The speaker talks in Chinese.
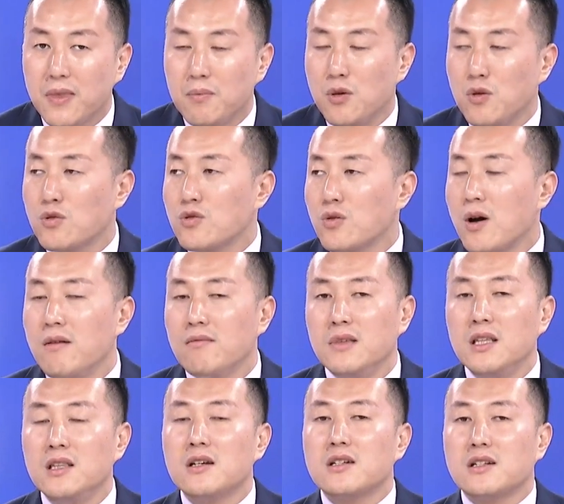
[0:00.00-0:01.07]
比如说
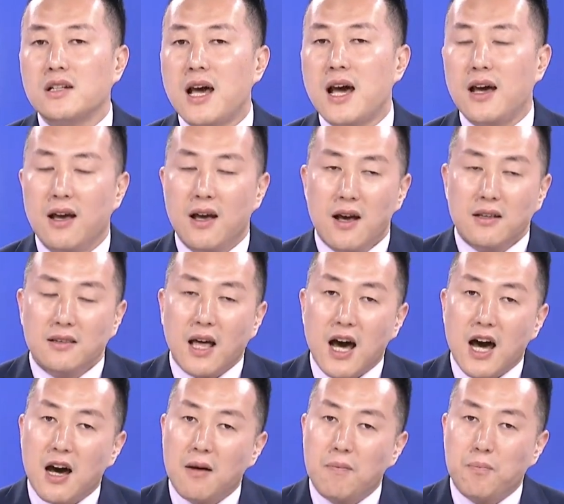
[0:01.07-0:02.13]
宁德时代，
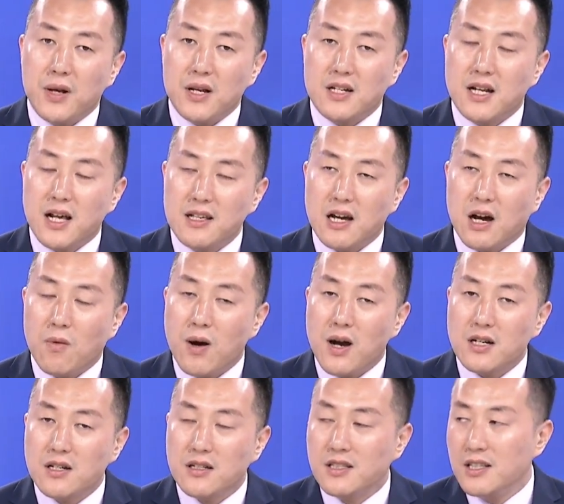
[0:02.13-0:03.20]
它本身来讲话
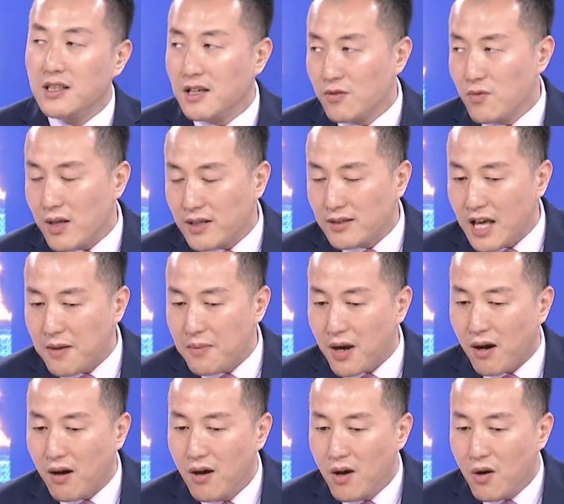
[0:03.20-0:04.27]
是新能源的代表。